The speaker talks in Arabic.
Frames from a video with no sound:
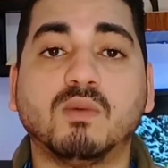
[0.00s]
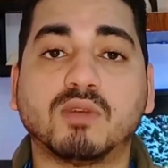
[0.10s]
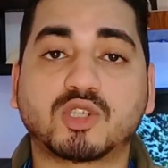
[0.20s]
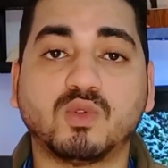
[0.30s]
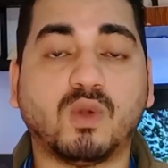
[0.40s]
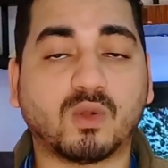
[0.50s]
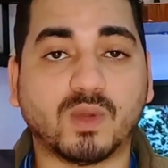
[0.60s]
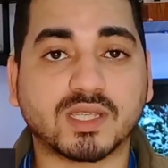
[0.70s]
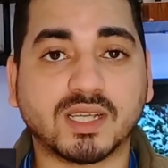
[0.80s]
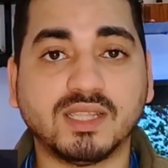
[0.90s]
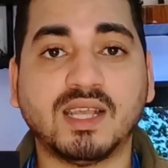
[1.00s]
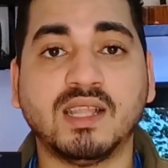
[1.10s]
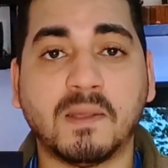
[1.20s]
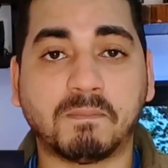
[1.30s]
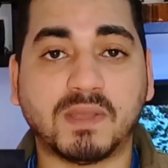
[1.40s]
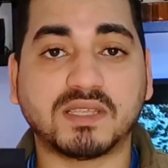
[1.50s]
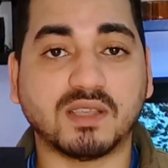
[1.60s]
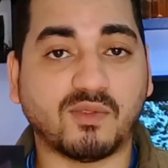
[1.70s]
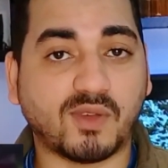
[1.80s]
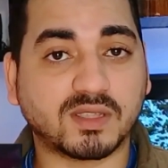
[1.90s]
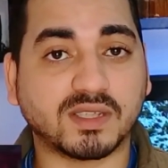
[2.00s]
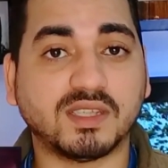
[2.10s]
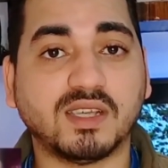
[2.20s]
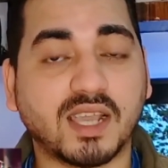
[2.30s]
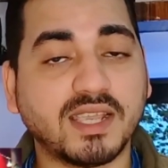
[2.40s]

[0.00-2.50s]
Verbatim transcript: مشروع كويس جدا بس الفتره دي